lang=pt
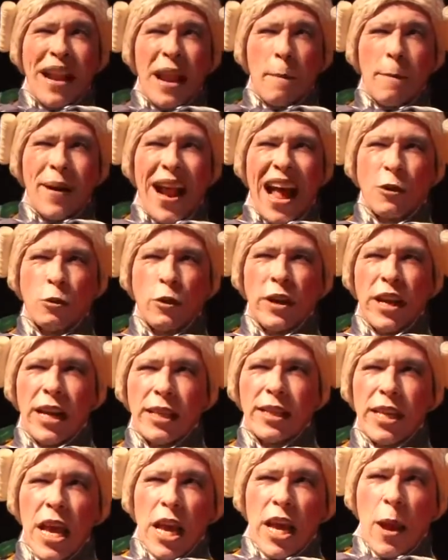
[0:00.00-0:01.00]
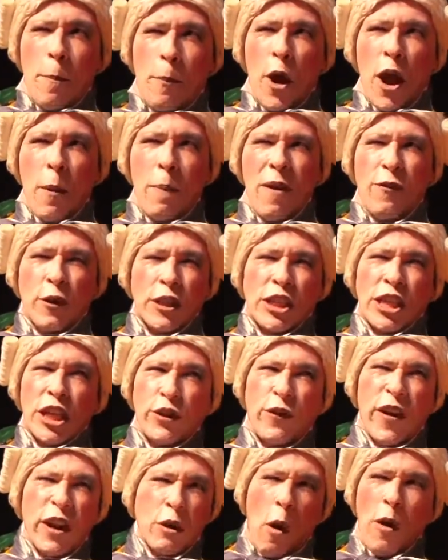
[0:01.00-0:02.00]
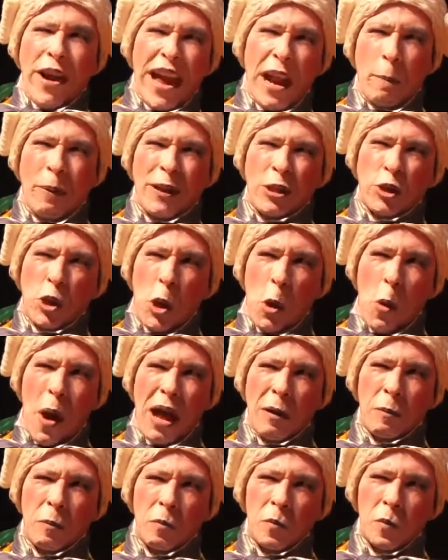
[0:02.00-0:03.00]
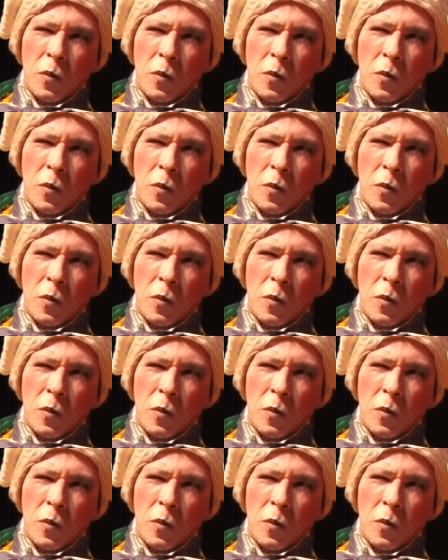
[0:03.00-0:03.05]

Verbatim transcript: bem lembrado, Inês, que proibi você de ver qualquer pessoa.